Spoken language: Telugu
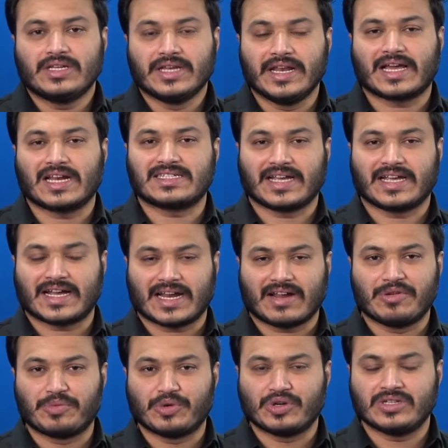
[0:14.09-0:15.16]
ఎన్నికల
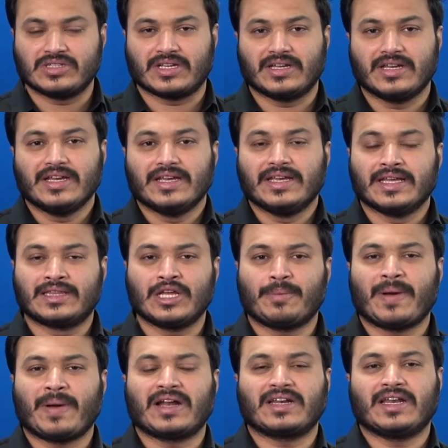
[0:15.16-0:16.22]
శంకారావాన్ని పూటించాయి ఇద్దరు
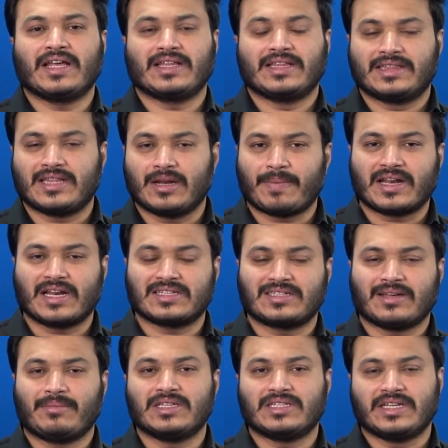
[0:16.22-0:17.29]
పార్టీ ఇద్దరు పార్టీలకు
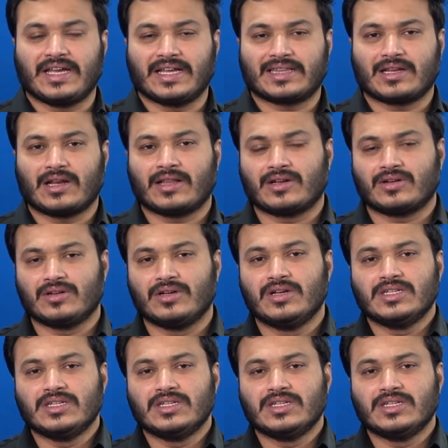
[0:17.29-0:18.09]
సంబంధించి నేతలు అందరూ